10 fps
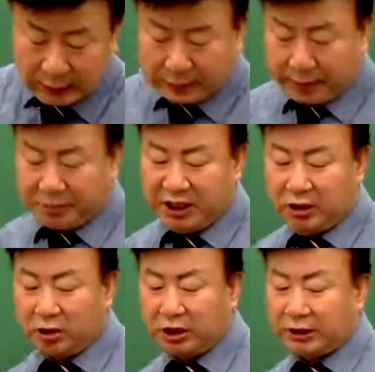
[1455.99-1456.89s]
자,
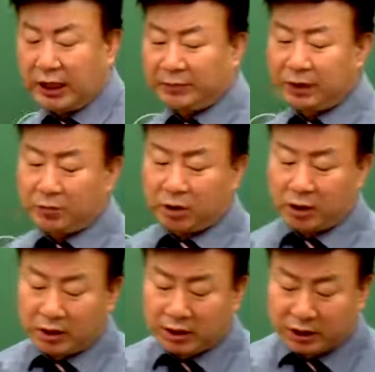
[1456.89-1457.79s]
비영리 사업자는 뭐
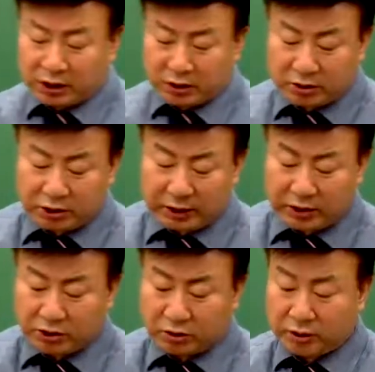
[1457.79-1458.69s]
그렇게 크게 신경 쓰지
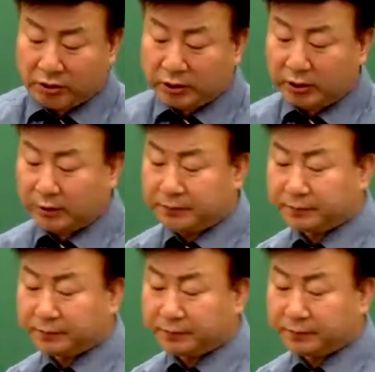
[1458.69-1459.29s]
않으셔도 될 것 같아요.